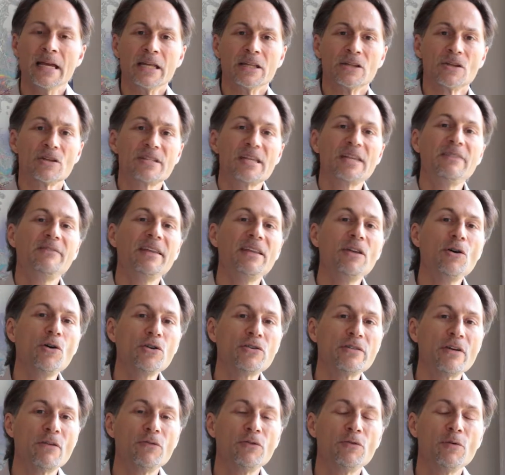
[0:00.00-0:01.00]
Dans cette vidéo,
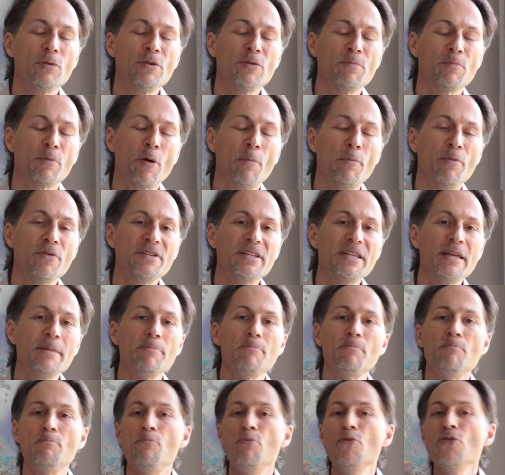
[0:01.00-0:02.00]
je vais vous proposer
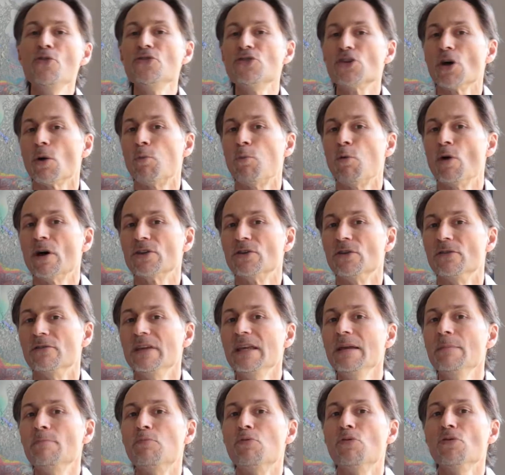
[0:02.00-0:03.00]
plusieurs points de
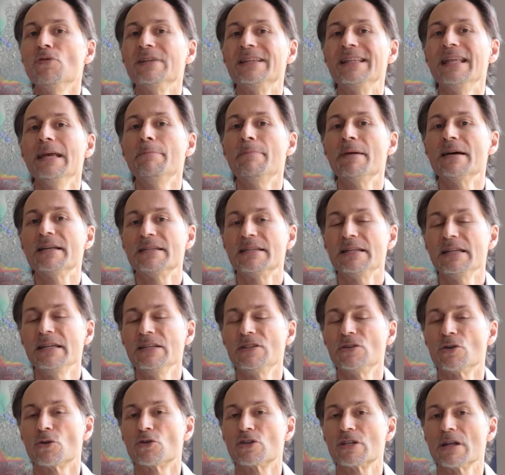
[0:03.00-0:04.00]
vie pour dépasser
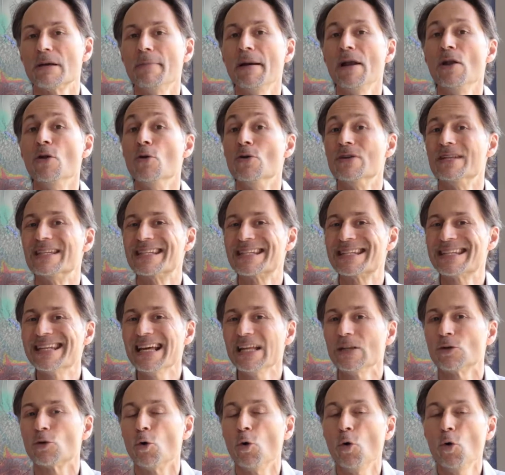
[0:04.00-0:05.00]
ce que j'appelle le
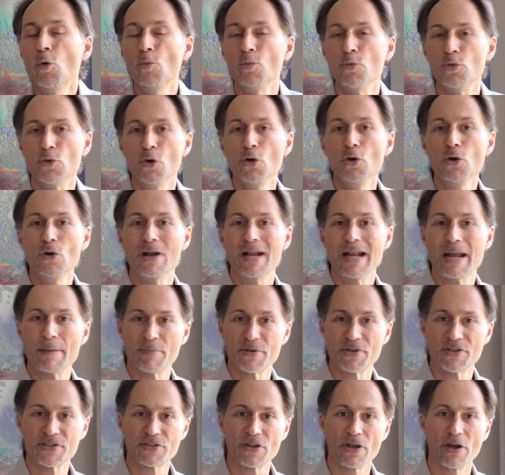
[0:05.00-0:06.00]
syndrome de
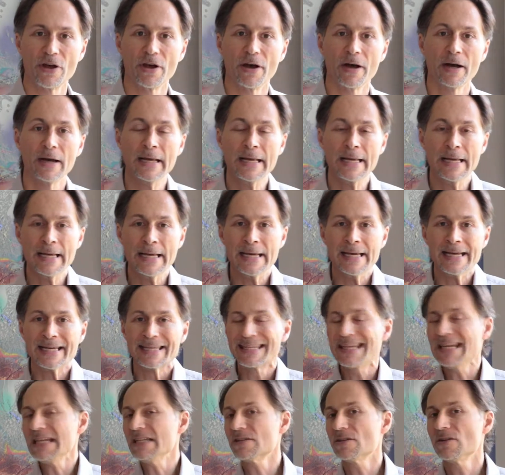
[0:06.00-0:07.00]
l'imposteur.
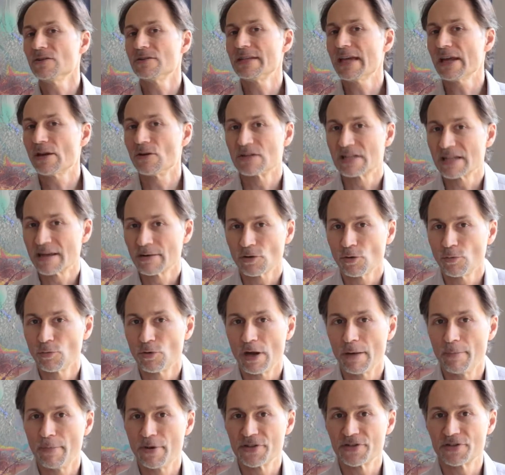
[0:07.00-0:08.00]
Qu'est-ce que c'est que le syndrome de
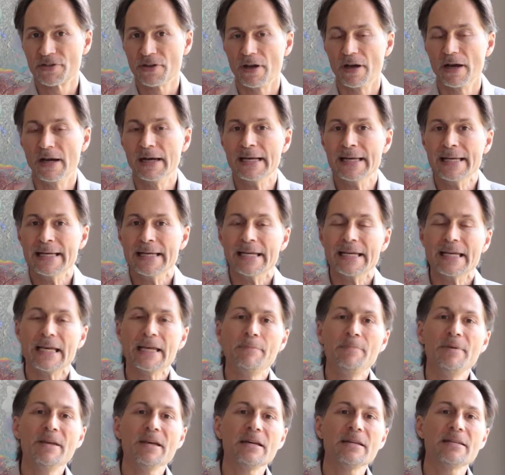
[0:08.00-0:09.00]
l'imposteur
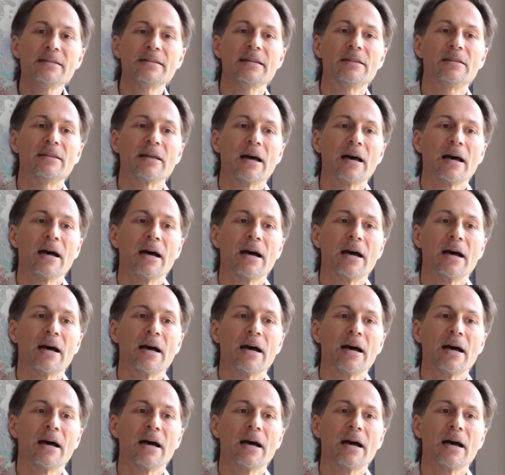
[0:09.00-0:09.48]
Eh bien, c'est